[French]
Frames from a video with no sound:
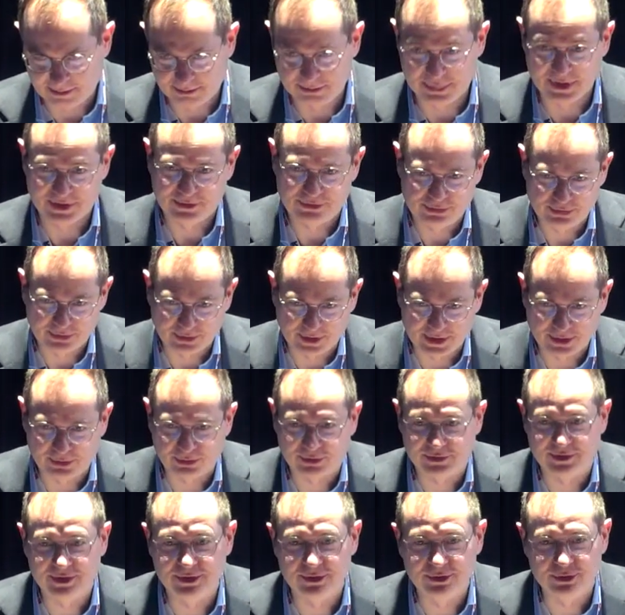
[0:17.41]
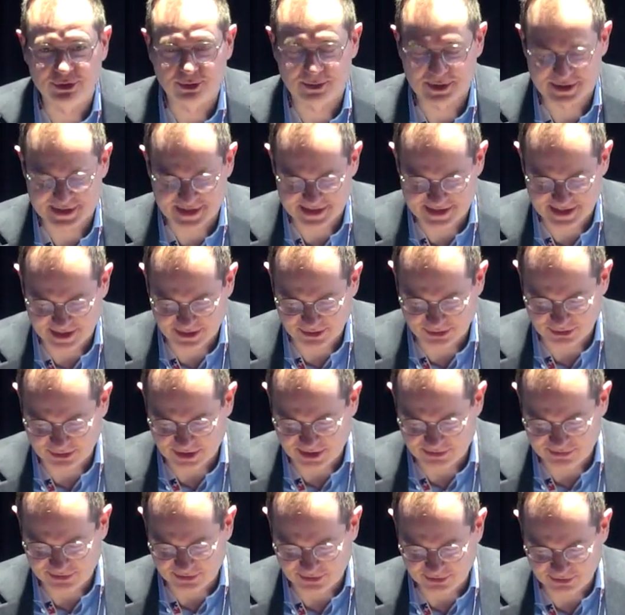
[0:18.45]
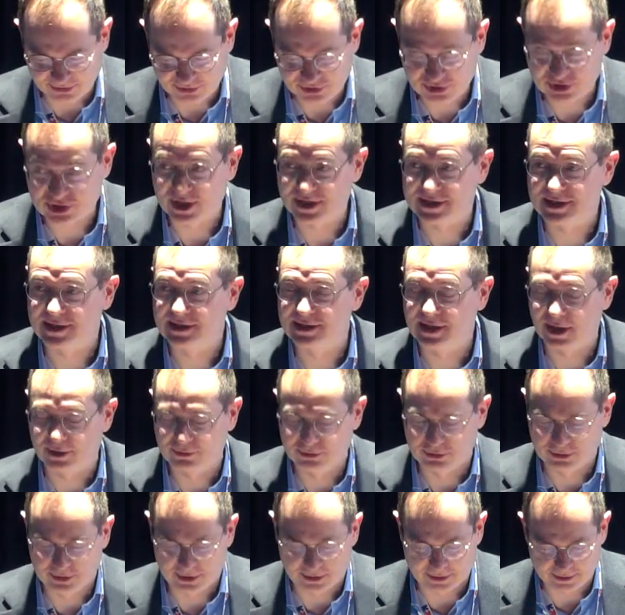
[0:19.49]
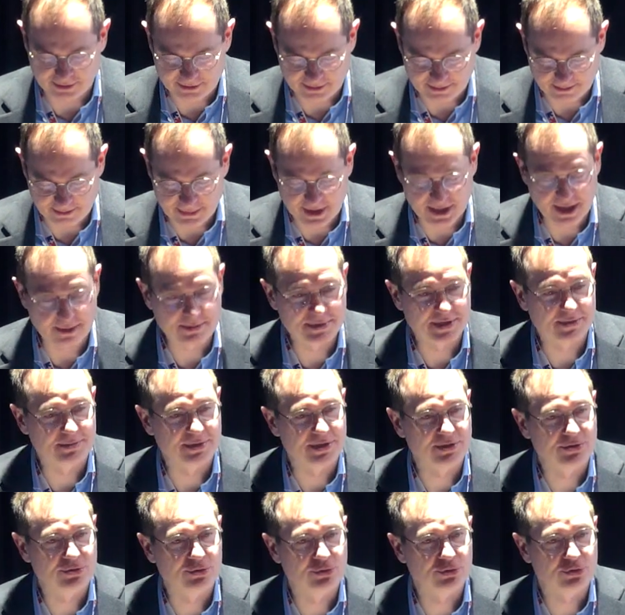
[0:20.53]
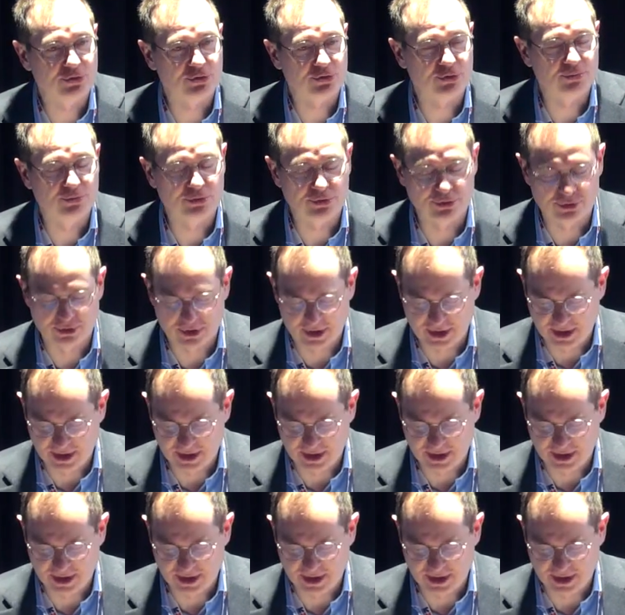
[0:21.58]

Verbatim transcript: bien sûr les conseillers du commerce extérieur de la France, chers intervenants, mesdames et messieurs, je me